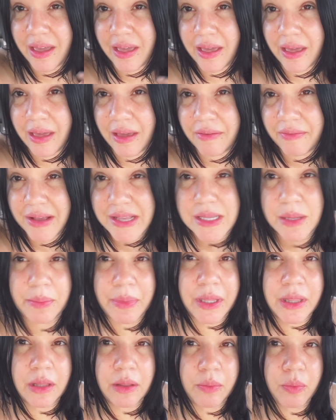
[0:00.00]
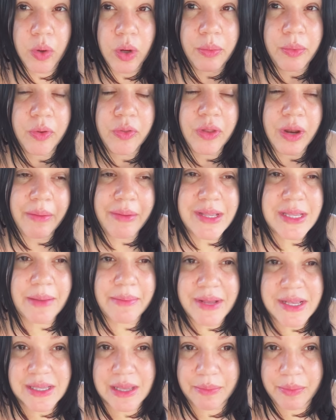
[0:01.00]
eh, fácilmente vuelve otra vez
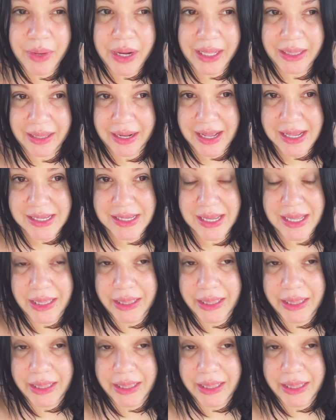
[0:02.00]
a panza para atrás.